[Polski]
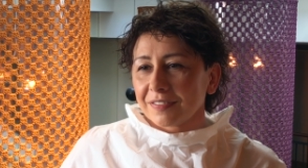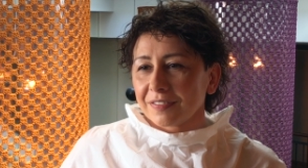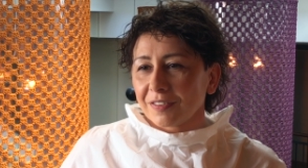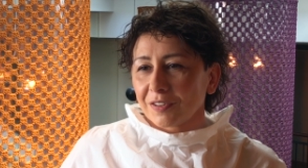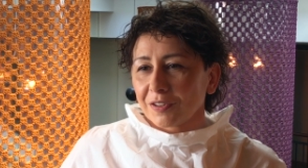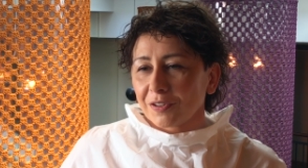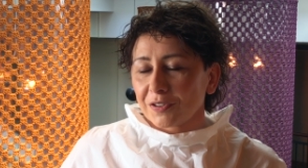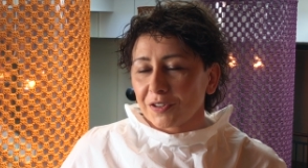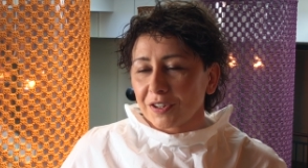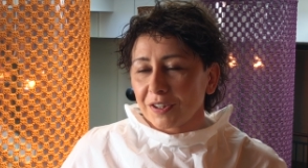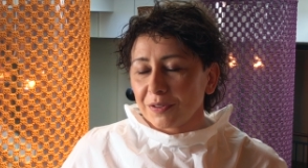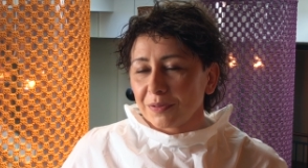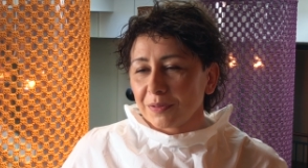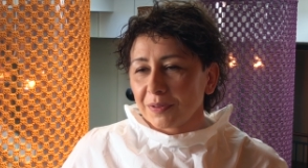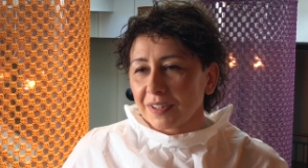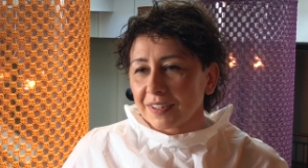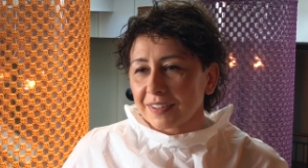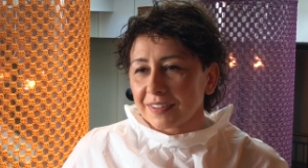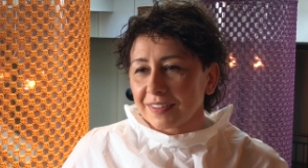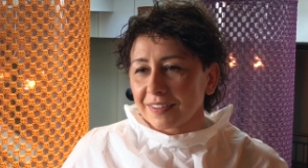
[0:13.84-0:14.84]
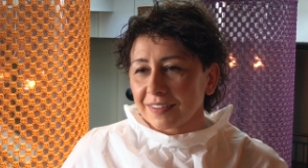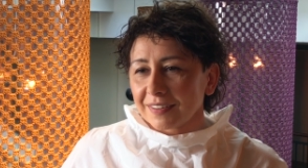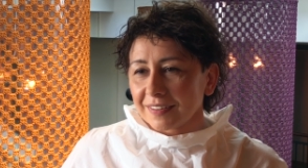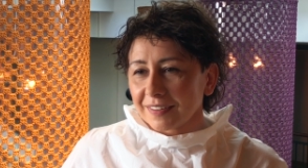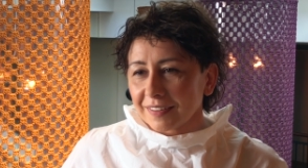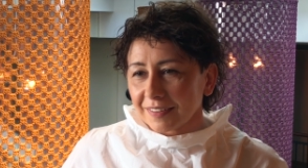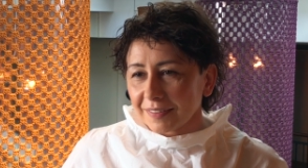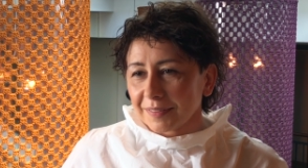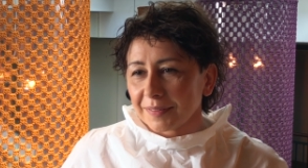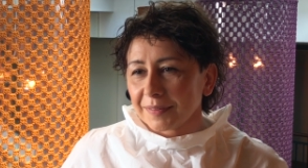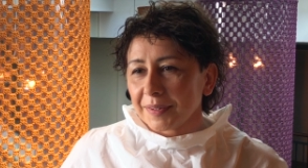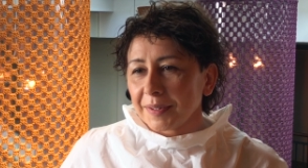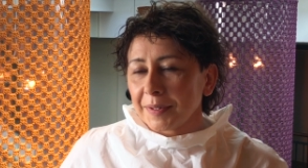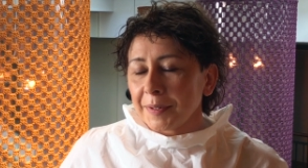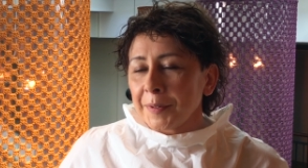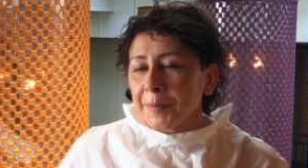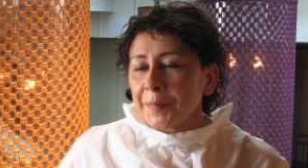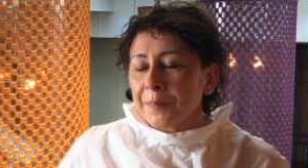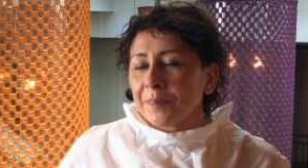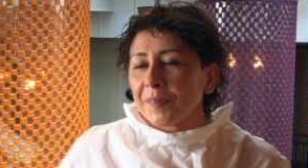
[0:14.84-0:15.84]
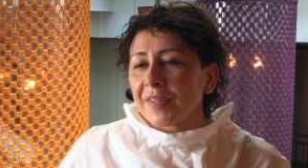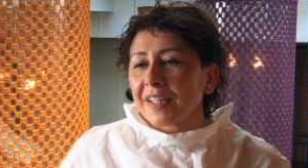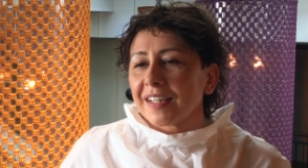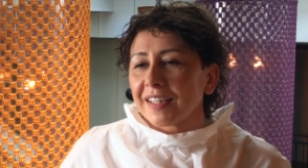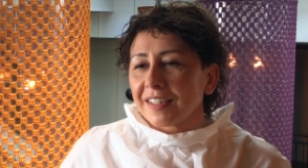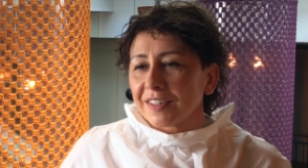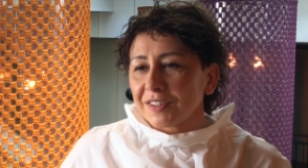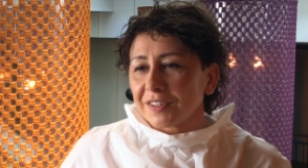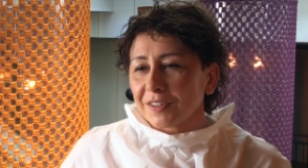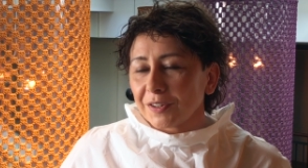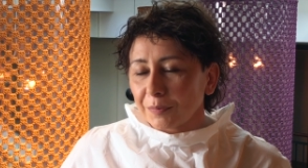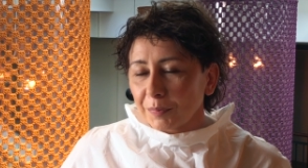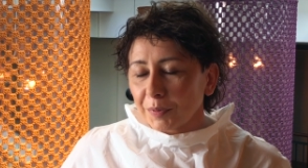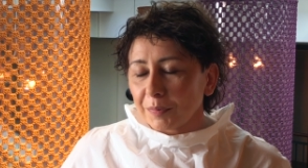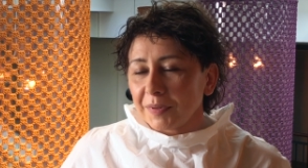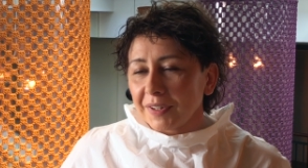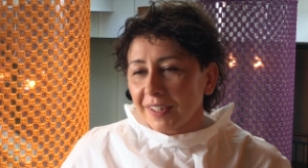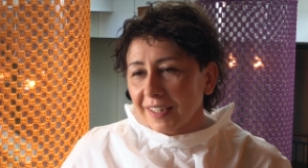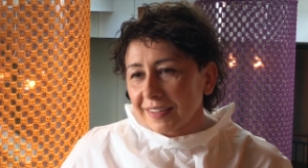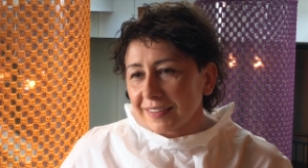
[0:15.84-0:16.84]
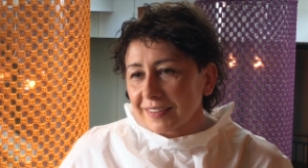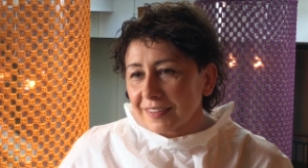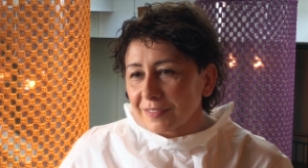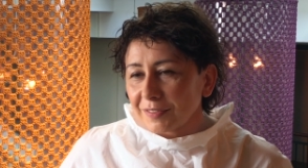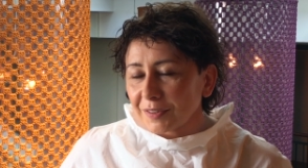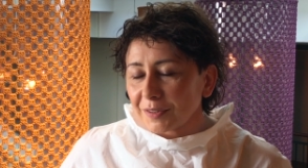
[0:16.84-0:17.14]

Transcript: w otoczeniu, jest, nadaje się do publikacji.